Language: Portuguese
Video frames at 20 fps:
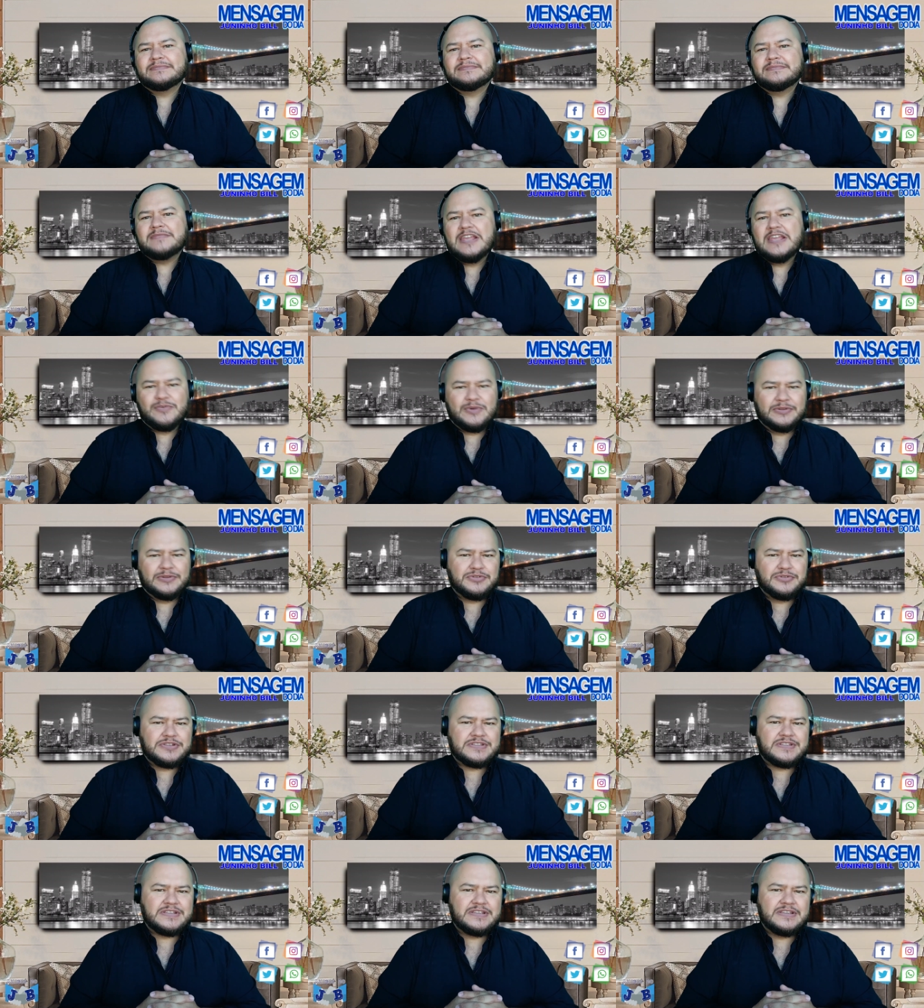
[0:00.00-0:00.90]
enquanto
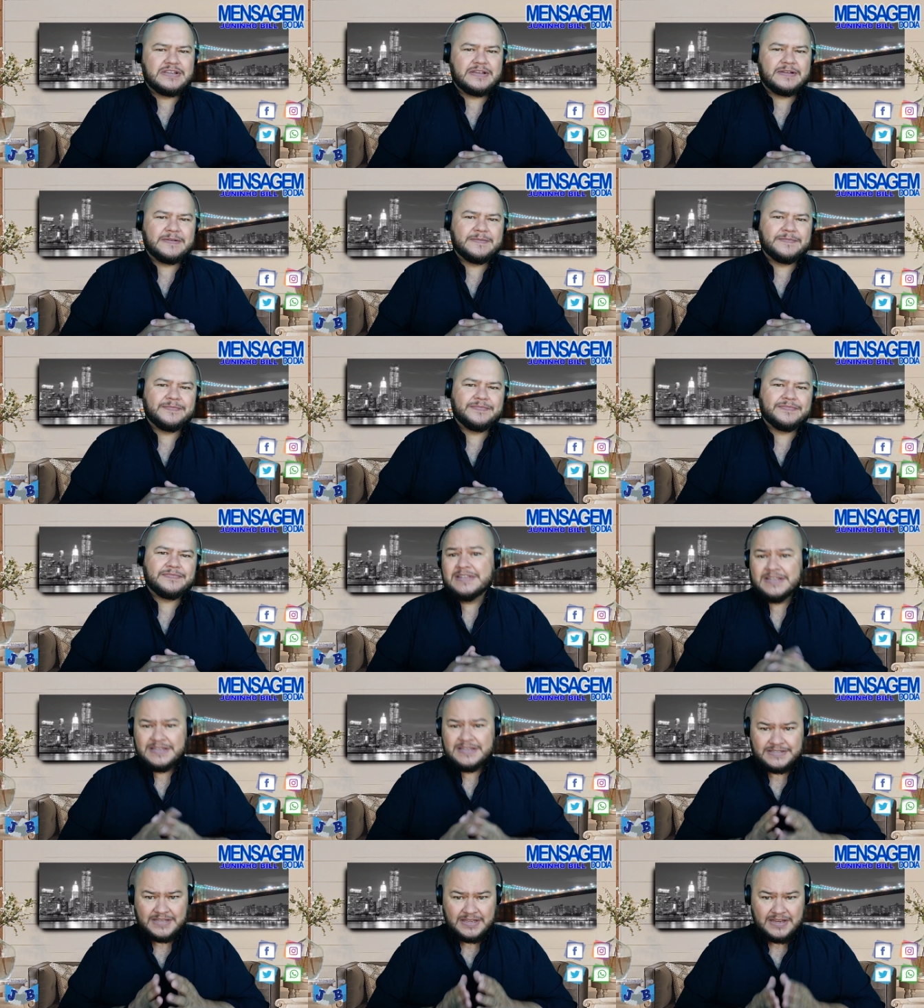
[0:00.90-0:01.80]
dizia:
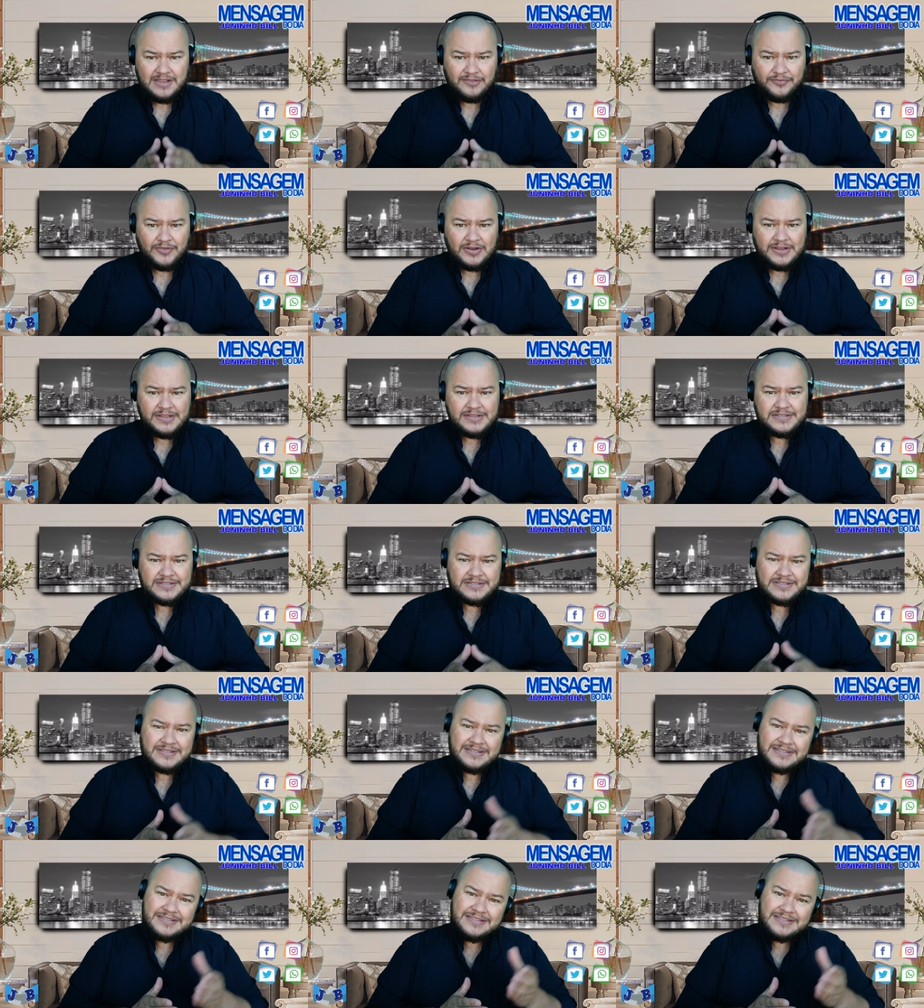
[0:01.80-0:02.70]
Seria feliz
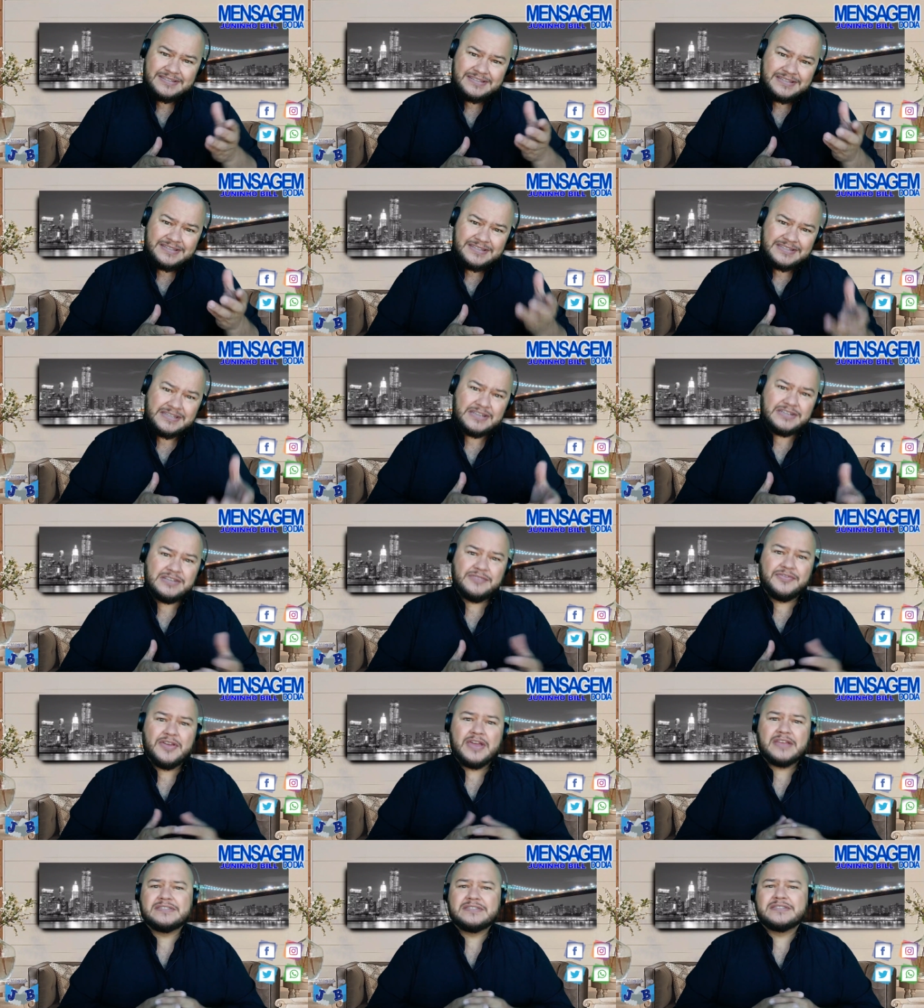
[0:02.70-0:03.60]
se
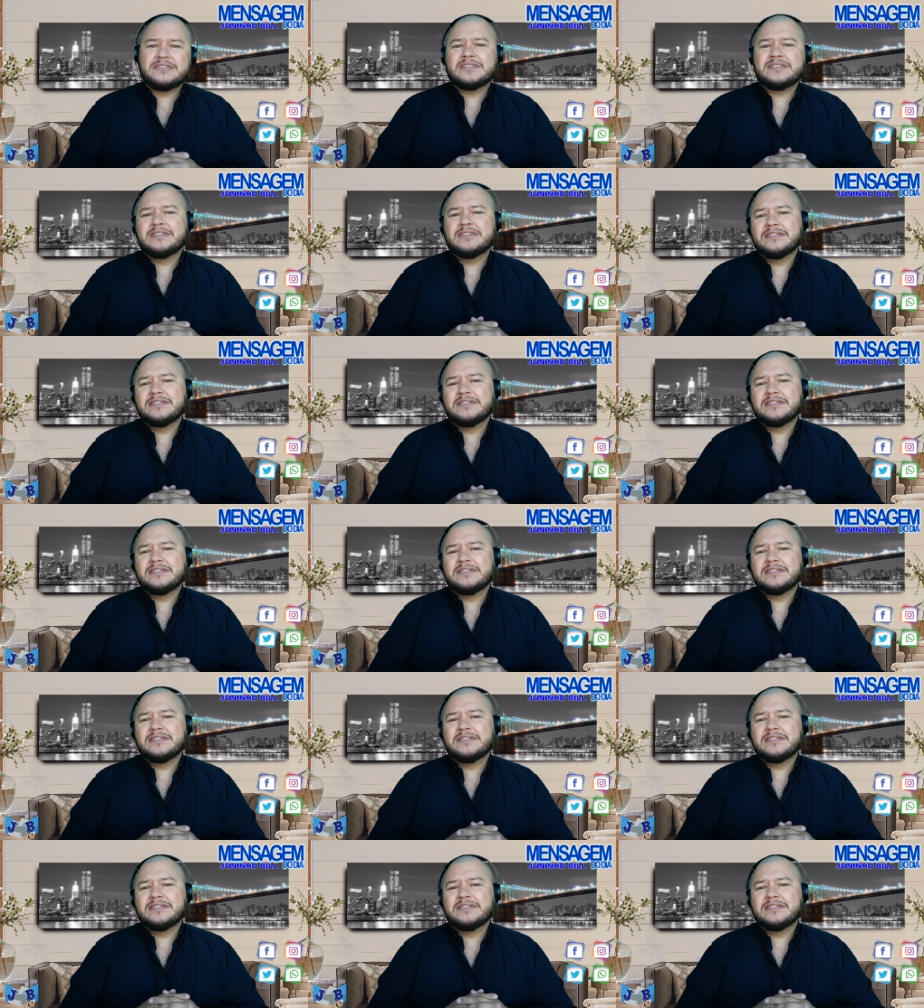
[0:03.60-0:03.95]
tivesse.